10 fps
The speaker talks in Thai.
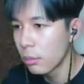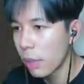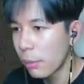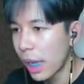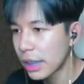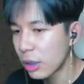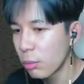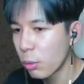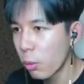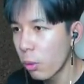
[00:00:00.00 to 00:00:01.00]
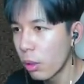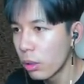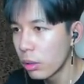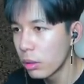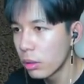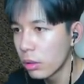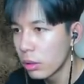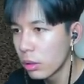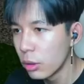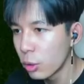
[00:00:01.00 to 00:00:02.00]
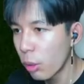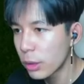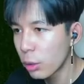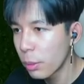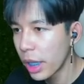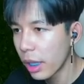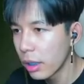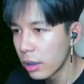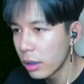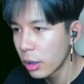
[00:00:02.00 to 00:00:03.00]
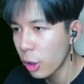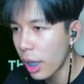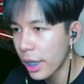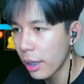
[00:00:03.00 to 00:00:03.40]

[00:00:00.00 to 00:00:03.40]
แม่งมึงอาจจะลุมกูทุกคนจะลุมพี่ต่อย